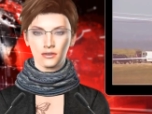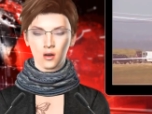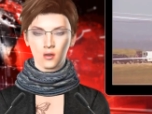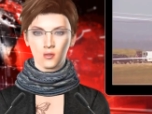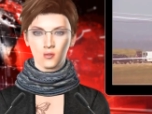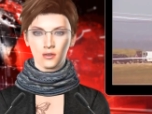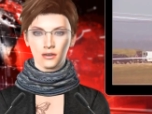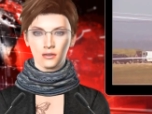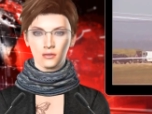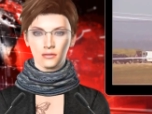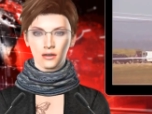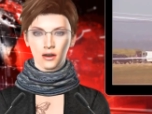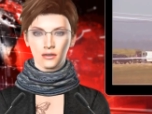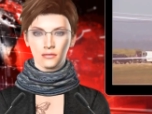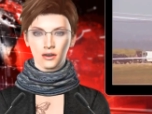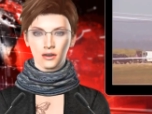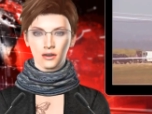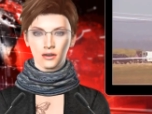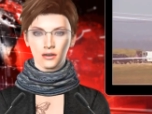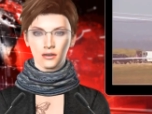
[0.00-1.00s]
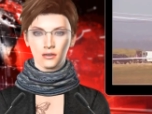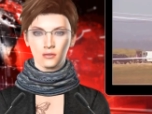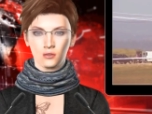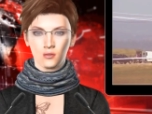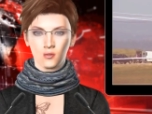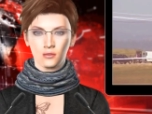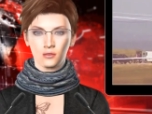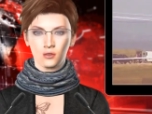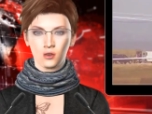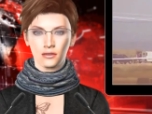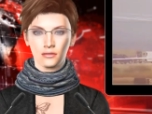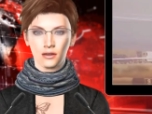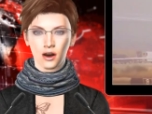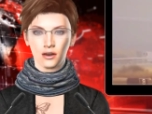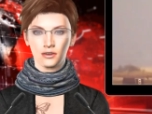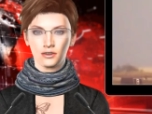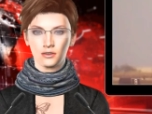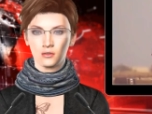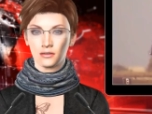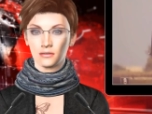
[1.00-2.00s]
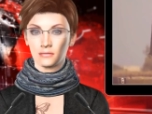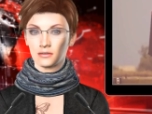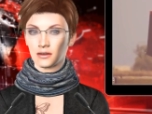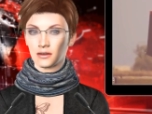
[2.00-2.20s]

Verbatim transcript: Suriye kuzeyinde Türkiye karşıtı